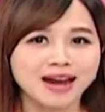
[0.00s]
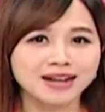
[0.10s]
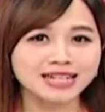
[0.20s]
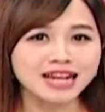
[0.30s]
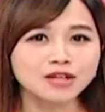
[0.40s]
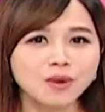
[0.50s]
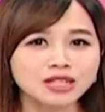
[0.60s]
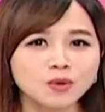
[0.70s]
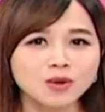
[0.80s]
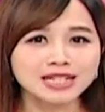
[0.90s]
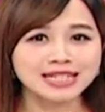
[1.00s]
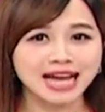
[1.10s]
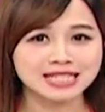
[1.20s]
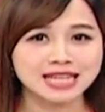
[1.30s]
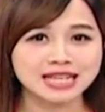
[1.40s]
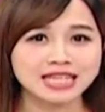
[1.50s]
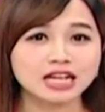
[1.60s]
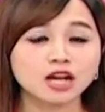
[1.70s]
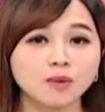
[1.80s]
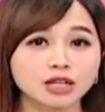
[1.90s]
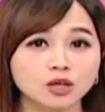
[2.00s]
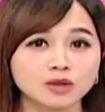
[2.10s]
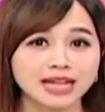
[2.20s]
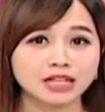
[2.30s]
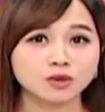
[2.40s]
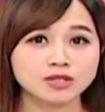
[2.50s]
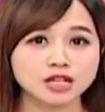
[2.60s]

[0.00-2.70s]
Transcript: 而大力光的获利大增，也渴望能够带动